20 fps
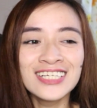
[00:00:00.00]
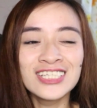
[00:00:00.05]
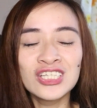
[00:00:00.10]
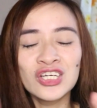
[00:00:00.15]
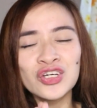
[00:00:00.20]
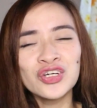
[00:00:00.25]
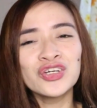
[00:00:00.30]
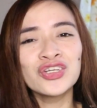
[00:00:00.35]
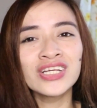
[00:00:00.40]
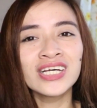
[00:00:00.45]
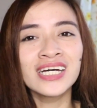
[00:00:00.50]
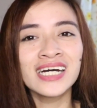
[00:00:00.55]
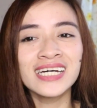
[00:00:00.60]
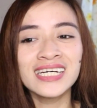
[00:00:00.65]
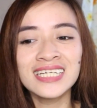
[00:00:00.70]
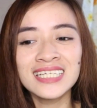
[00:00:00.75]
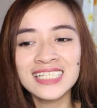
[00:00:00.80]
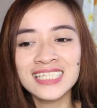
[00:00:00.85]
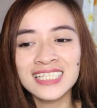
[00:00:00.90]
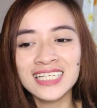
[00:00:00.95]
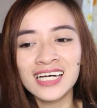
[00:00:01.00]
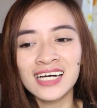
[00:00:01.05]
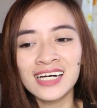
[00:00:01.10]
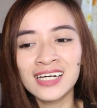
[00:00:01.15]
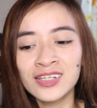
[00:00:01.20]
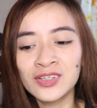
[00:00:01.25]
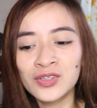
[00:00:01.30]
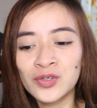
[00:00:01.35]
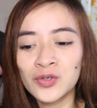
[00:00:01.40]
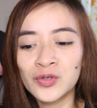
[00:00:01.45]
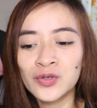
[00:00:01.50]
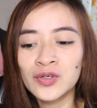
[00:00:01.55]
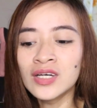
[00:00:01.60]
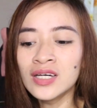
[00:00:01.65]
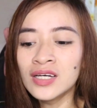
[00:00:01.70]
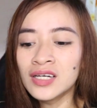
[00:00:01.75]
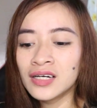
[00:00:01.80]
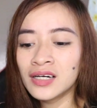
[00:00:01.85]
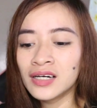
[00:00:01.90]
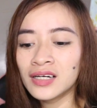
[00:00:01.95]
so yun guys, ano,
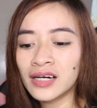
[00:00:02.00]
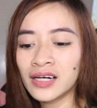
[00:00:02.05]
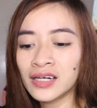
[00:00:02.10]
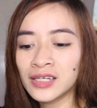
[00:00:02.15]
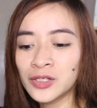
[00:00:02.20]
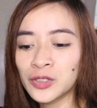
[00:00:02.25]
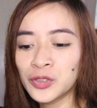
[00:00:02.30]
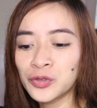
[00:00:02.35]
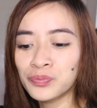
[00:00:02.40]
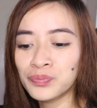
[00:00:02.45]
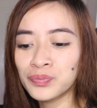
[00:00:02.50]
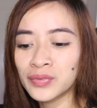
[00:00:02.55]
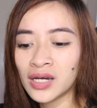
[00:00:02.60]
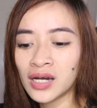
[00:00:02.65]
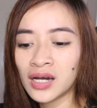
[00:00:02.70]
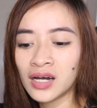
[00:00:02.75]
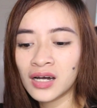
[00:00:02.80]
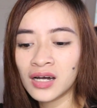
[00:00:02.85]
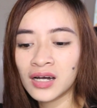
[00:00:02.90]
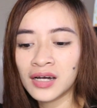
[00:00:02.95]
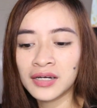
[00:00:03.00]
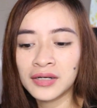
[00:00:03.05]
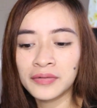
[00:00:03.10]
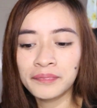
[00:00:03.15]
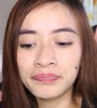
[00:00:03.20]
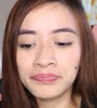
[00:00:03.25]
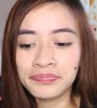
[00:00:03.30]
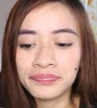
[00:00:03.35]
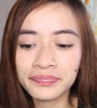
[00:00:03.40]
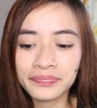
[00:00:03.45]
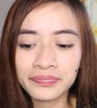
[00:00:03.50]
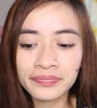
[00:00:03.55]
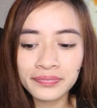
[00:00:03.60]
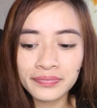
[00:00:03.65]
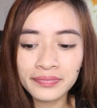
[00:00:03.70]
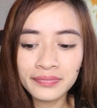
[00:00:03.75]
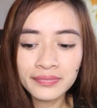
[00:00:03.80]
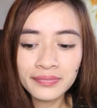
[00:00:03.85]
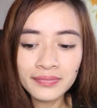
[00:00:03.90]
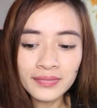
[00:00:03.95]
I hope na
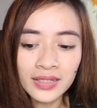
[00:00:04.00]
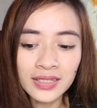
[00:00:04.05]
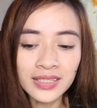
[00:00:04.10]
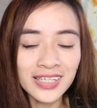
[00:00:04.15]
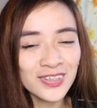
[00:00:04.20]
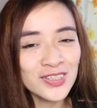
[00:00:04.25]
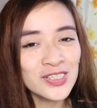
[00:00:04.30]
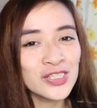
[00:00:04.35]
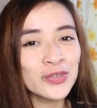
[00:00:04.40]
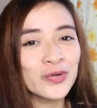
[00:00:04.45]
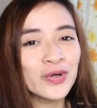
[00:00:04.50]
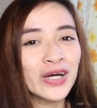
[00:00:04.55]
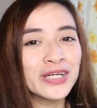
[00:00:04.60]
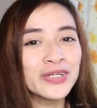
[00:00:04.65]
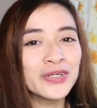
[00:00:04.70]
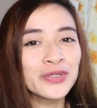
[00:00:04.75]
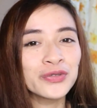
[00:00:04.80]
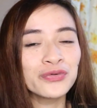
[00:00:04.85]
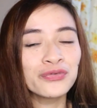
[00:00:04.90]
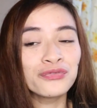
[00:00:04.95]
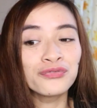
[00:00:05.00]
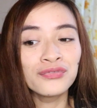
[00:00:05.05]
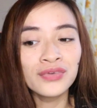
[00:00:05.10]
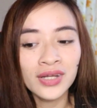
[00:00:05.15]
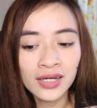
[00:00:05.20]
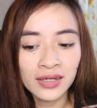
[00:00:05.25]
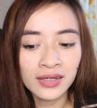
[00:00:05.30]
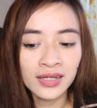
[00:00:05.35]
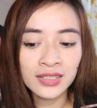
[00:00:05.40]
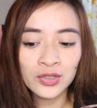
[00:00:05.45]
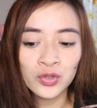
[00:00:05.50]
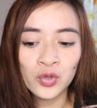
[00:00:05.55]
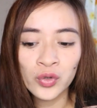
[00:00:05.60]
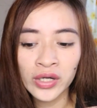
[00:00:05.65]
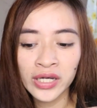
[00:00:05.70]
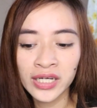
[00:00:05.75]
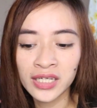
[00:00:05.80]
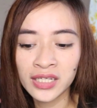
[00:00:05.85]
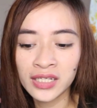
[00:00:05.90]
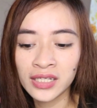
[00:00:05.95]
nagustuhan nyo itong vlog na to.
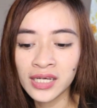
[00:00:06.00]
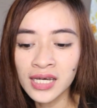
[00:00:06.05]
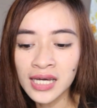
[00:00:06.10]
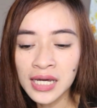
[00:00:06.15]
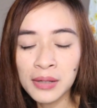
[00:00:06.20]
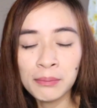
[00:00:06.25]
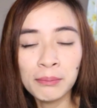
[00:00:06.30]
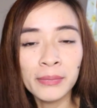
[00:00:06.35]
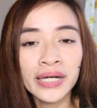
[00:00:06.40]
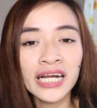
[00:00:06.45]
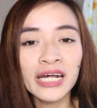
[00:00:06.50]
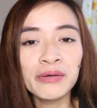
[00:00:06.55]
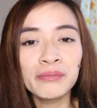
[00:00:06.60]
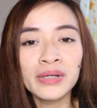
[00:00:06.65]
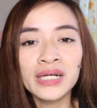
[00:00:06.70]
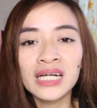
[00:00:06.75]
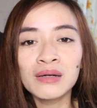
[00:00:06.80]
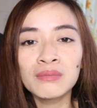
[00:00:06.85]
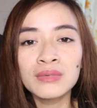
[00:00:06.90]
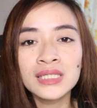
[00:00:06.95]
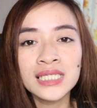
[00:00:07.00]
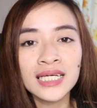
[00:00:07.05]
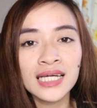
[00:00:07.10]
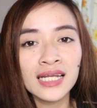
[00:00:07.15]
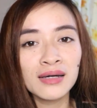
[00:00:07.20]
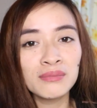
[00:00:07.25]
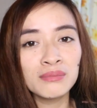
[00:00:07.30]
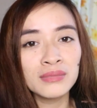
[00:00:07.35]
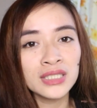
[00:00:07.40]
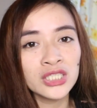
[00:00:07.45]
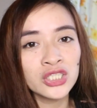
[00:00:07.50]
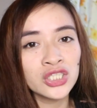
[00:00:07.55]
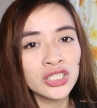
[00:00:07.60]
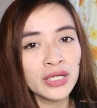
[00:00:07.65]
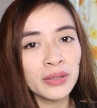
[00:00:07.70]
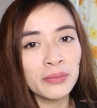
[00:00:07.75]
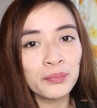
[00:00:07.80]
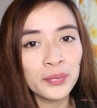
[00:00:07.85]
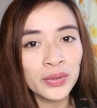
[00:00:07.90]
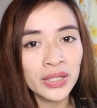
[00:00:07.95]
And maraming maraming salamat
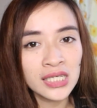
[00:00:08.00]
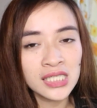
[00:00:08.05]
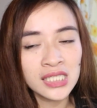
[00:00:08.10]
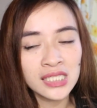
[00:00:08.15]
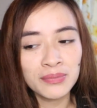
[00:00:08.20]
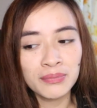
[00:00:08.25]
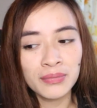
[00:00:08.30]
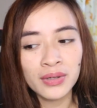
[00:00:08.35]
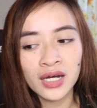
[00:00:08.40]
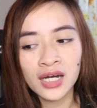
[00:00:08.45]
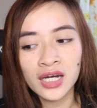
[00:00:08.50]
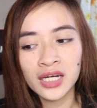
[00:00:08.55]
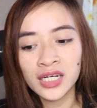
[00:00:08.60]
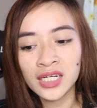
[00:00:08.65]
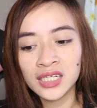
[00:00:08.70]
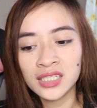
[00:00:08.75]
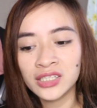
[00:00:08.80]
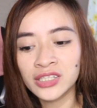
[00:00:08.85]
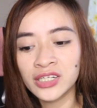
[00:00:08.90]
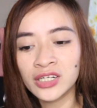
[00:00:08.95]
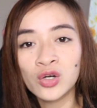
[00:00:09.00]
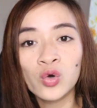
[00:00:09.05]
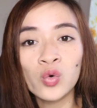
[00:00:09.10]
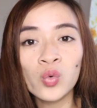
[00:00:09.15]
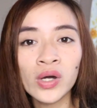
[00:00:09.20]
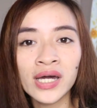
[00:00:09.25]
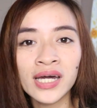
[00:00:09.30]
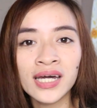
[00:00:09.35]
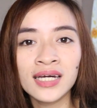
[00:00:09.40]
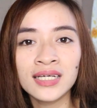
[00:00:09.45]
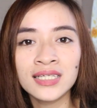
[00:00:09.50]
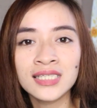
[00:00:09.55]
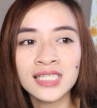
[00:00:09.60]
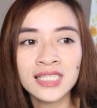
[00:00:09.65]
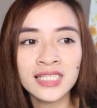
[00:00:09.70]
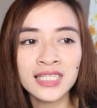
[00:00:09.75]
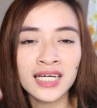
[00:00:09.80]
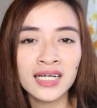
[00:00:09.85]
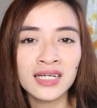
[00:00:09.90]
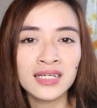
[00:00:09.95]
syempre sa mga nag-request
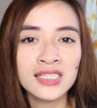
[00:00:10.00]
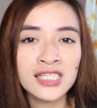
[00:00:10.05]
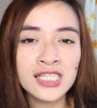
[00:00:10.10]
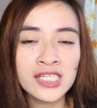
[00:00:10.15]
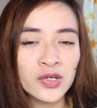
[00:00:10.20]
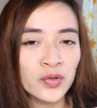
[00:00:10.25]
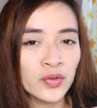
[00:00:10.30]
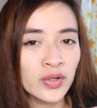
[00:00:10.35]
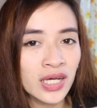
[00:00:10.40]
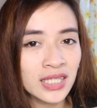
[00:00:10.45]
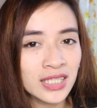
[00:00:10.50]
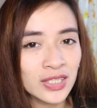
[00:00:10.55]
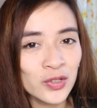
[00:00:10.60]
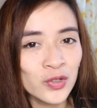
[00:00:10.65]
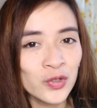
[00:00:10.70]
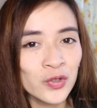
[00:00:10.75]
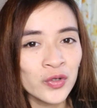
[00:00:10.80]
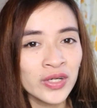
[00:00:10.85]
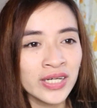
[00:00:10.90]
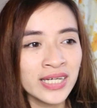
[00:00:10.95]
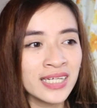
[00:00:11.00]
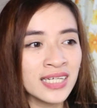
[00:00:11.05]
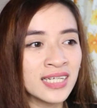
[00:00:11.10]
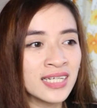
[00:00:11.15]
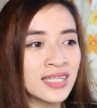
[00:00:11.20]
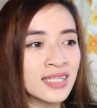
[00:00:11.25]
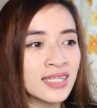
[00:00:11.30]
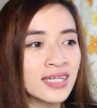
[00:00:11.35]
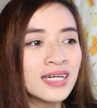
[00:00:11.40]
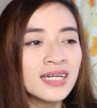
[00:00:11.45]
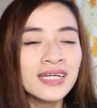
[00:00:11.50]
ng song na to. And,